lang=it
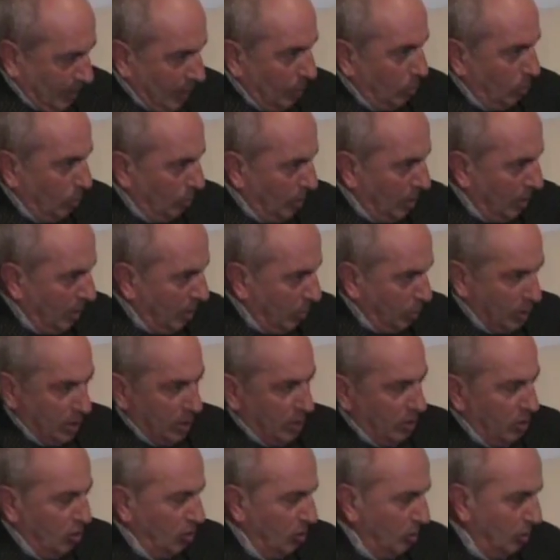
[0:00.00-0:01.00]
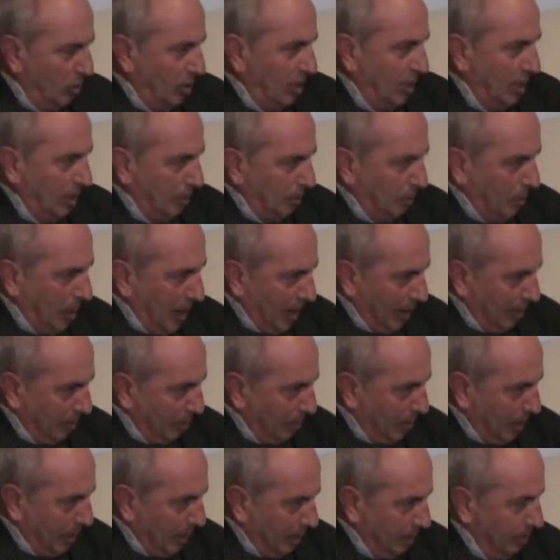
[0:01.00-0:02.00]
del 2015, morì a
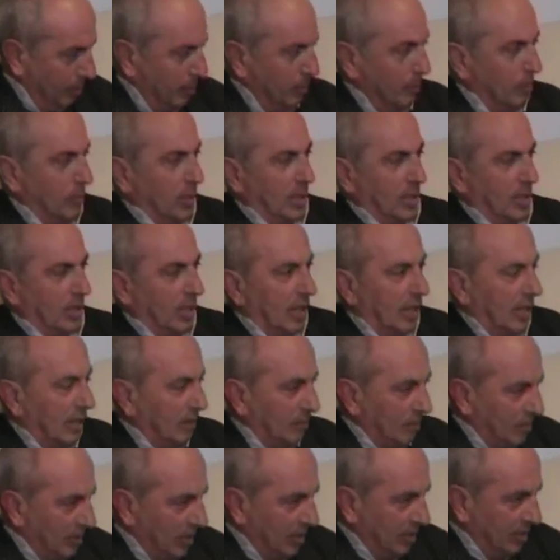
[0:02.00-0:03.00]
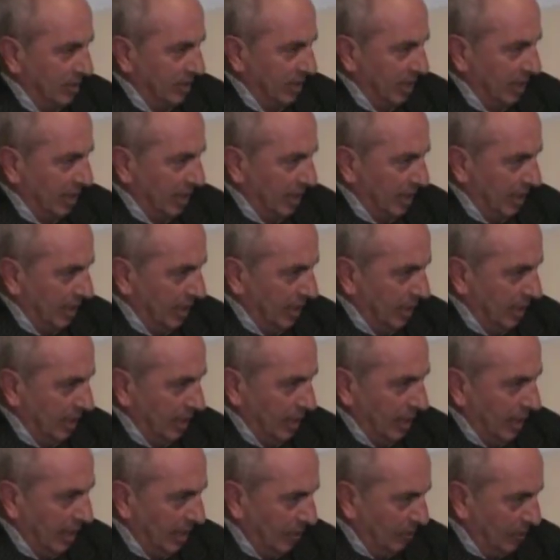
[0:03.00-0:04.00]
Parma perché era in
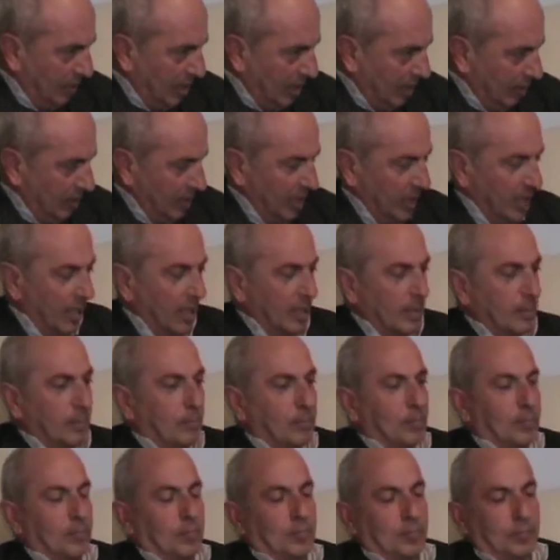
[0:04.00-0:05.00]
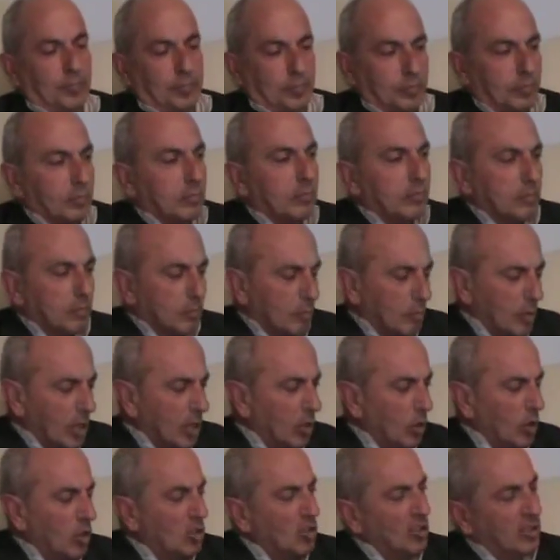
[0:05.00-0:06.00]
visita alla figlia Federica.
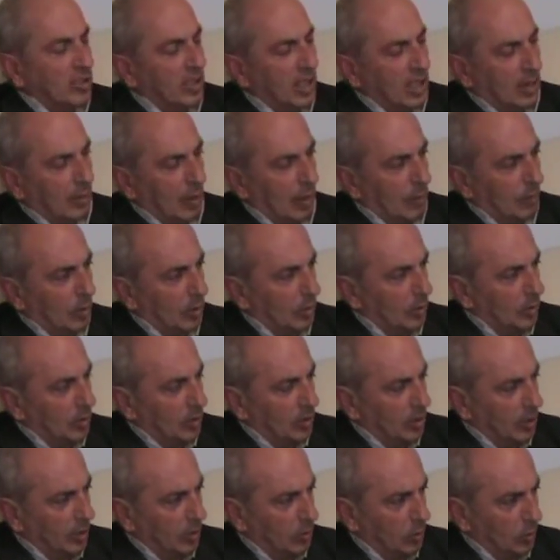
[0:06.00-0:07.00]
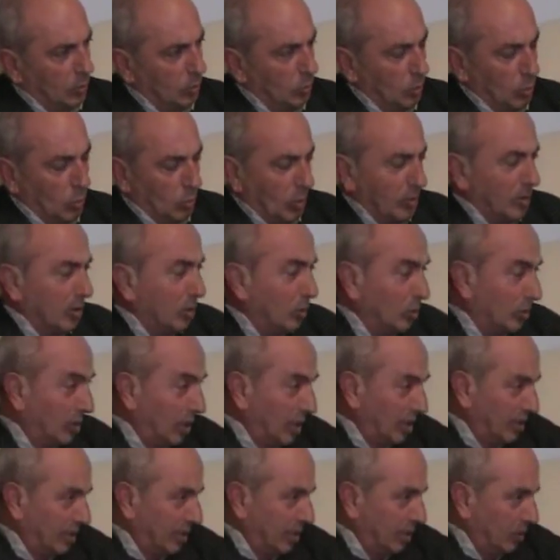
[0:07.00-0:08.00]
Noi ci sentavamo, come vi ho detto, quasi
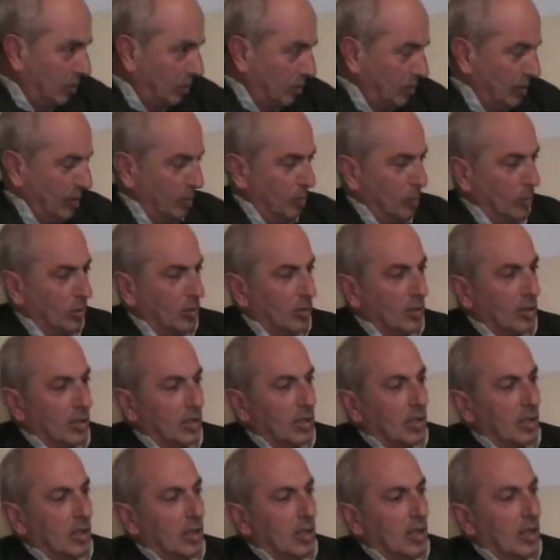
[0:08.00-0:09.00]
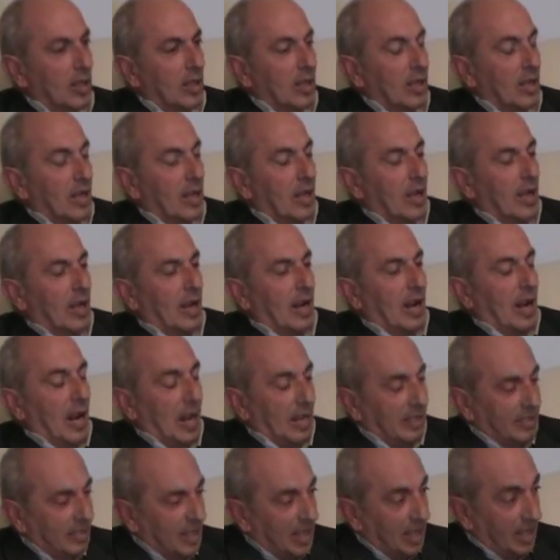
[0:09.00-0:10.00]
tutte le sere su Facebook.
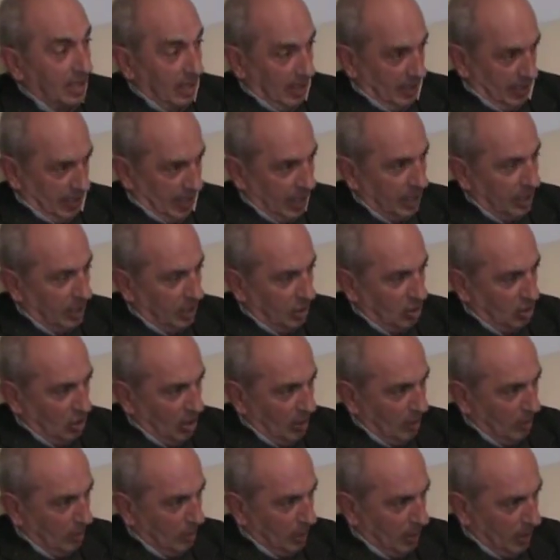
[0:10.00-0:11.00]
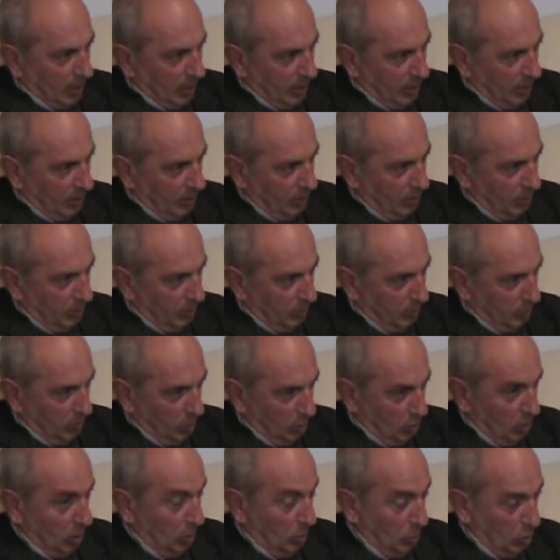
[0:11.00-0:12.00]
La sera del 30 dicembre,
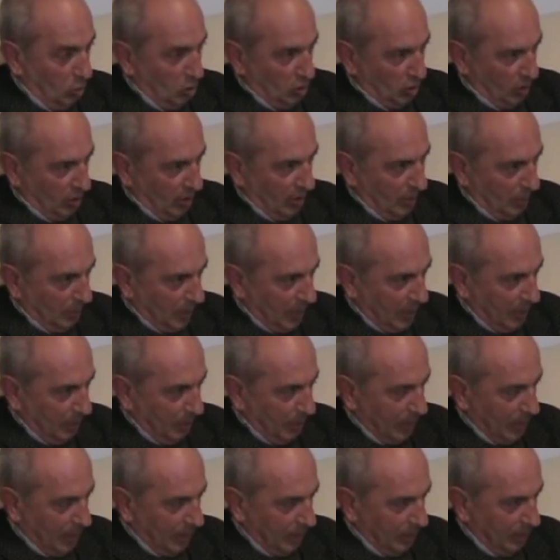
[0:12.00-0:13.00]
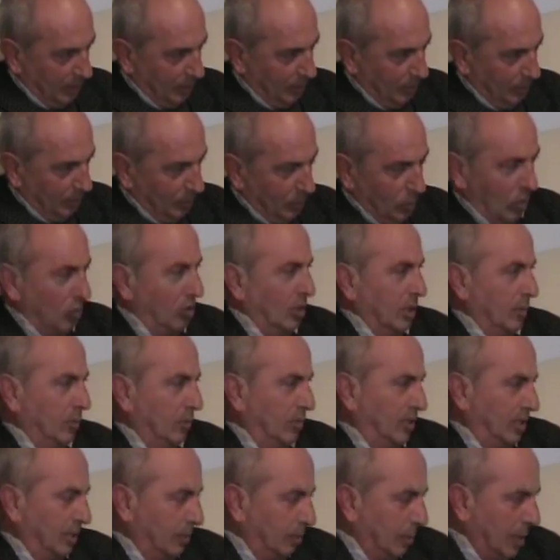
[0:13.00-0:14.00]
cioè due giorni prima, noi ci
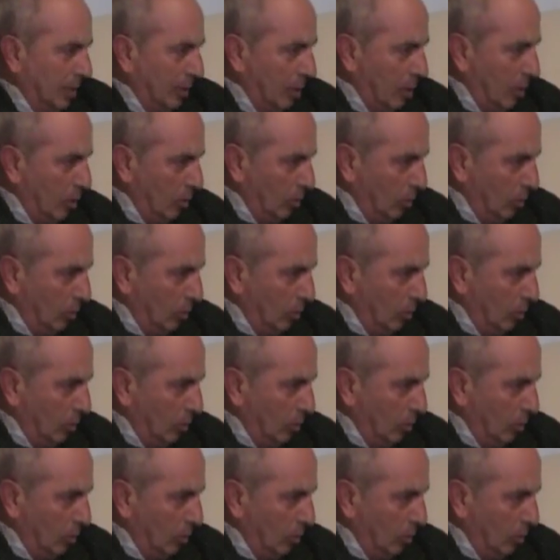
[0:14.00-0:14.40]
siamo scambiati gli